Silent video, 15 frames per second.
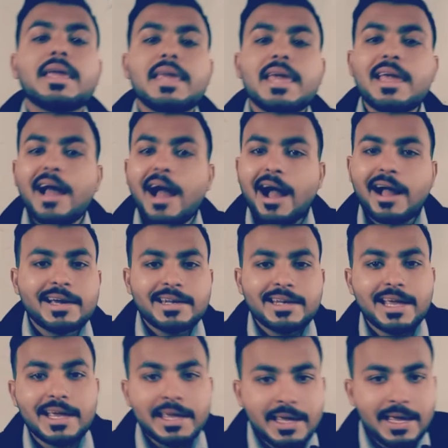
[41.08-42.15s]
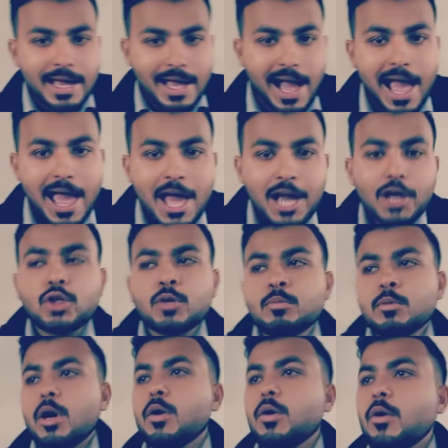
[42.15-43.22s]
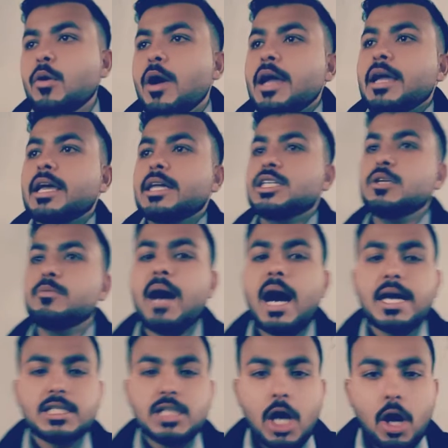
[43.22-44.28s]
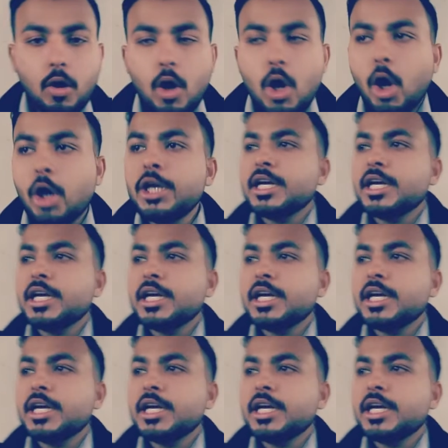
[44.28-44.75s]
ये हक नहीं है कि तुम कहो कि जी बाहर जाओ और